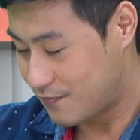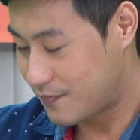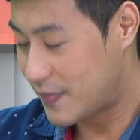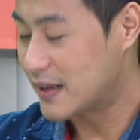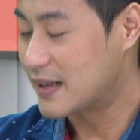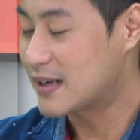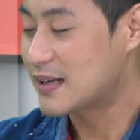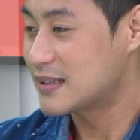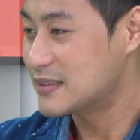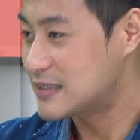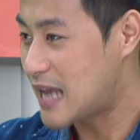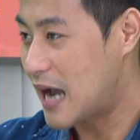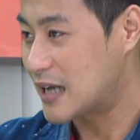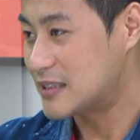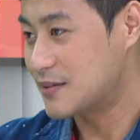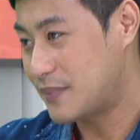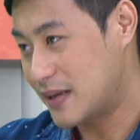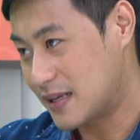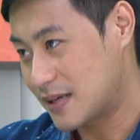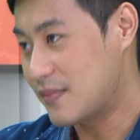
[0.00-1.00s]
เป็นอยาก
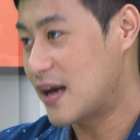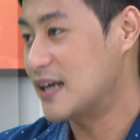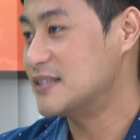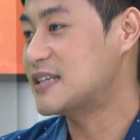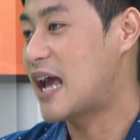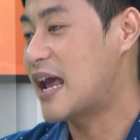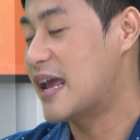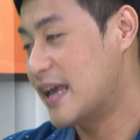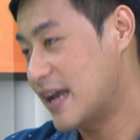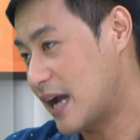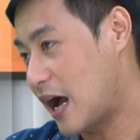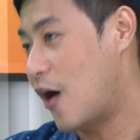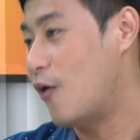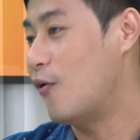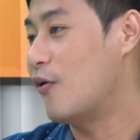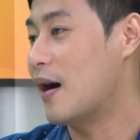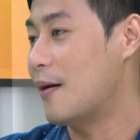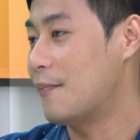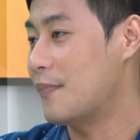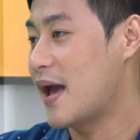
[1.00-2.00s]
จะเป็นกำลังใจให้เขา
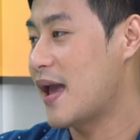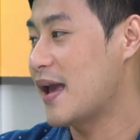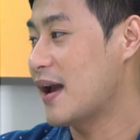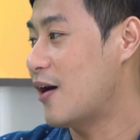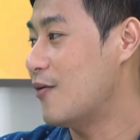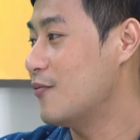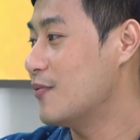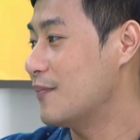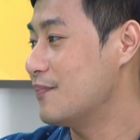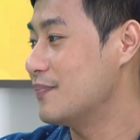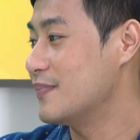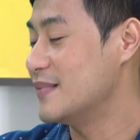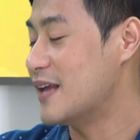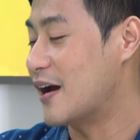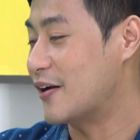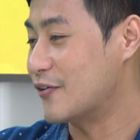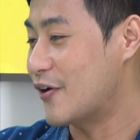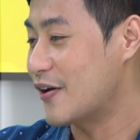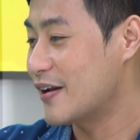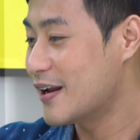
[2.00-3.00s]
ครับให้เขาแบบอ
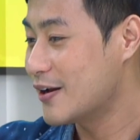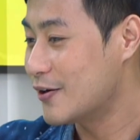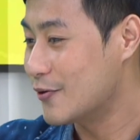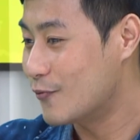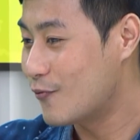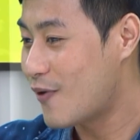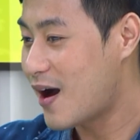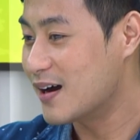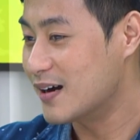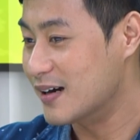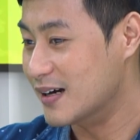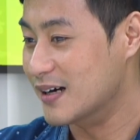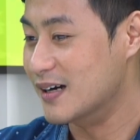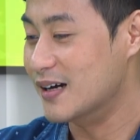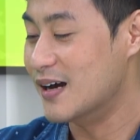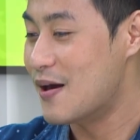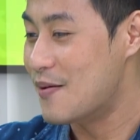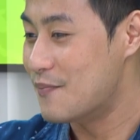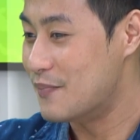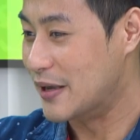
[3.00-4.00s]
ย่างน้อยได้รู้ว่าเออ
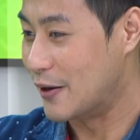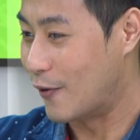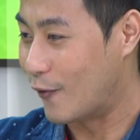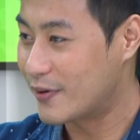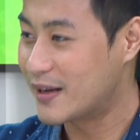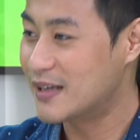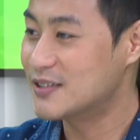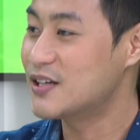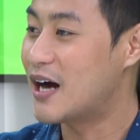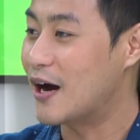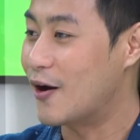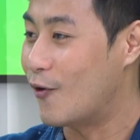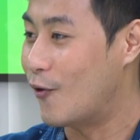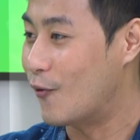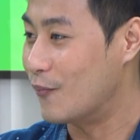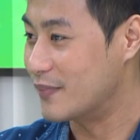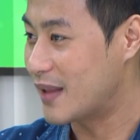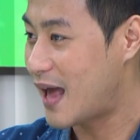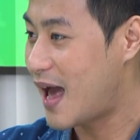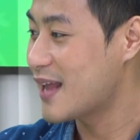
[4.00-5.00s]
มีคนในสังค
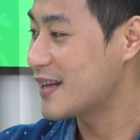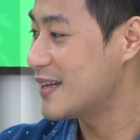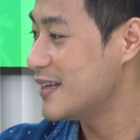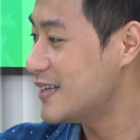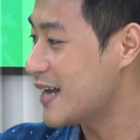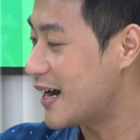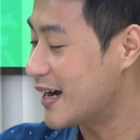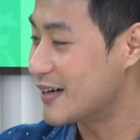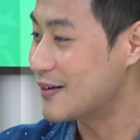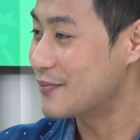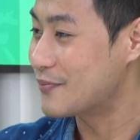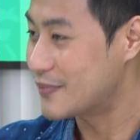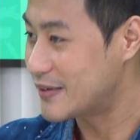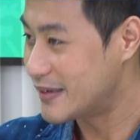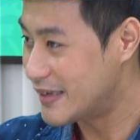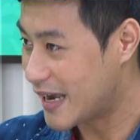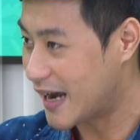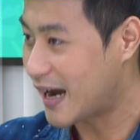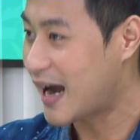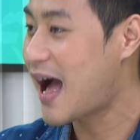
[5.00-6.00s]
มนะที่ยัง
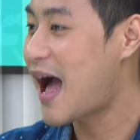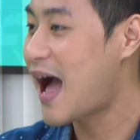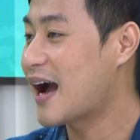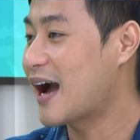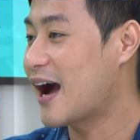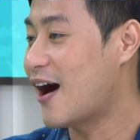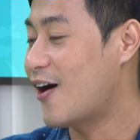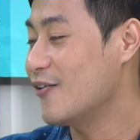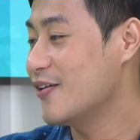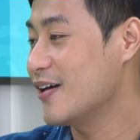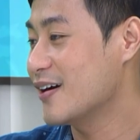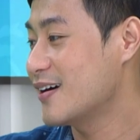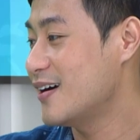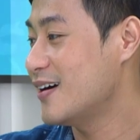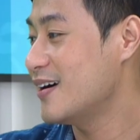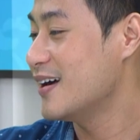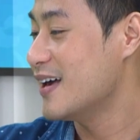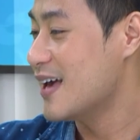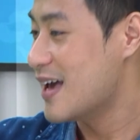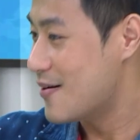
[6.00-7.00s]
เคียงงเขาแล้วก็